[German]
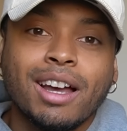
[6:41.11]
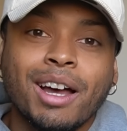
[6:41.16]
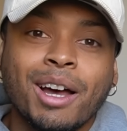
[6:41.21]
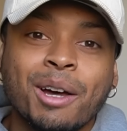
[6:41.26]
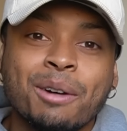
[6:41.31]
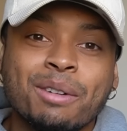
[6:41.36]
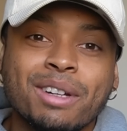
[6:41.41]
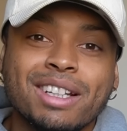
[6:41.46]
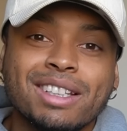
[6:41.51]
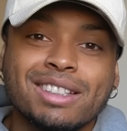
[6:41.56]

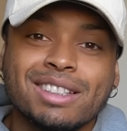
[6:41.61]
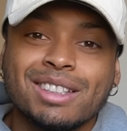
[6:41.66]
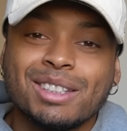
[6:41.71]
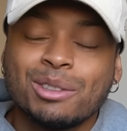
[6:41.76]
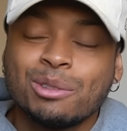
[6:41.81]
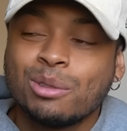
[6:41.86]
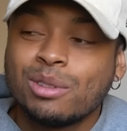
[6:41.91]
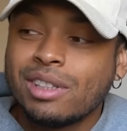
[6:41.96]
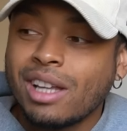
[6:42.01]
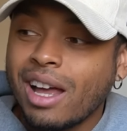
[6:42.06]
Aber das
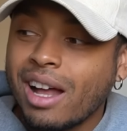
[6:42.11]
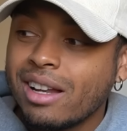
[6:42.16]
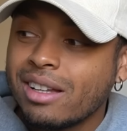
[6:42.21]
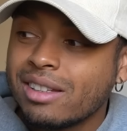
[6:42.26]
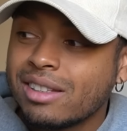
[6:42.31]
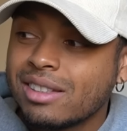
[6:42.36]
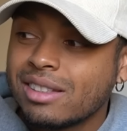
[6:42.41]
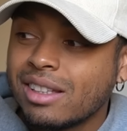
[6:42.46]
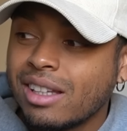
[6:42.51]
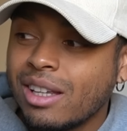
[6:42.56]
ist total
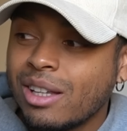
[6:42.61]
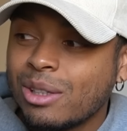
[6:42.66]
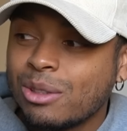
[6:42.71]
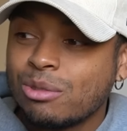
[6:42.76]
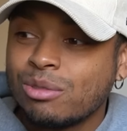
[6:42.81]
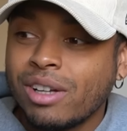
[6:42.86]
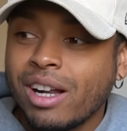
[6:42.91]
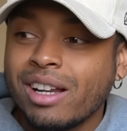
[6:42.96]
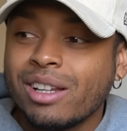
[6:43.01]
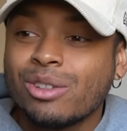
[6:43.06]
das,
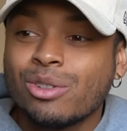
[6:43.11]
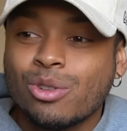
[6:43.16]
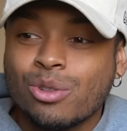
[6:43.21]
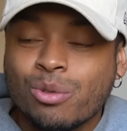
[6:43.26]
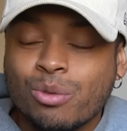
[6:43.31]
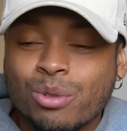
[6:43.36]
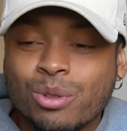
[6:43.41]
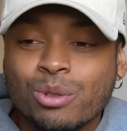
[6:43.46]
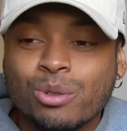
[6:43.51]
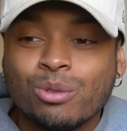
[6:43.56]
total das
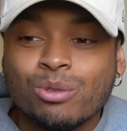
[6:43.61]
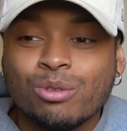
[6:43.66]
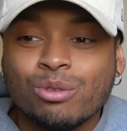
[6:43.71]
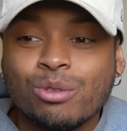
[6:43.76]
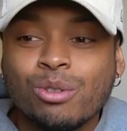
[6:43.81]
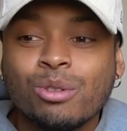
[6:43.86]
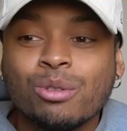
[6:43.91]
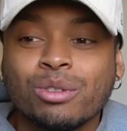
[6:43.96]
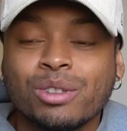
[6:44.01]
schöne Gefühl.